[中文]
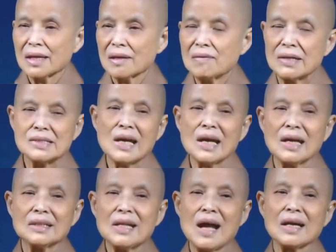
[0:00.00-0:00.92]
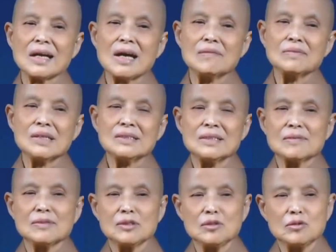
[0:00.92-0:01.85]
我才会当肯得接
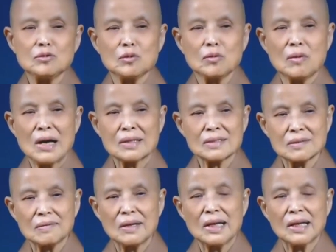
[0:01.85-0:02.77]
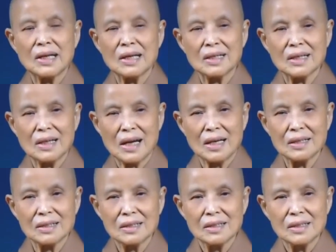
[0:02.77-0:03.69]
受偌济呢？定
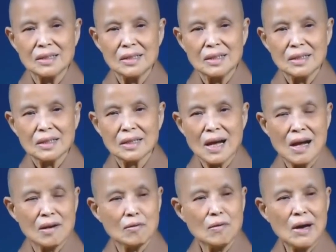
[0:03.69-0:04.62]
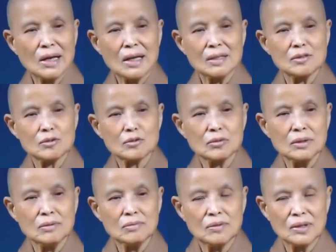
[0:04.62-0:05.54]
同款的
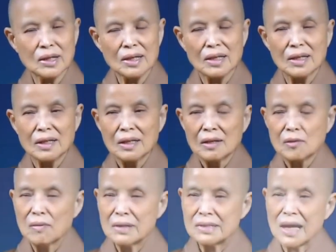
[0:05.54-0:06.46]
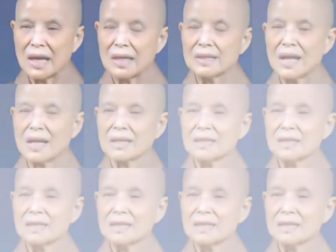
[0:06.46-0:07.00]
水分。我才会当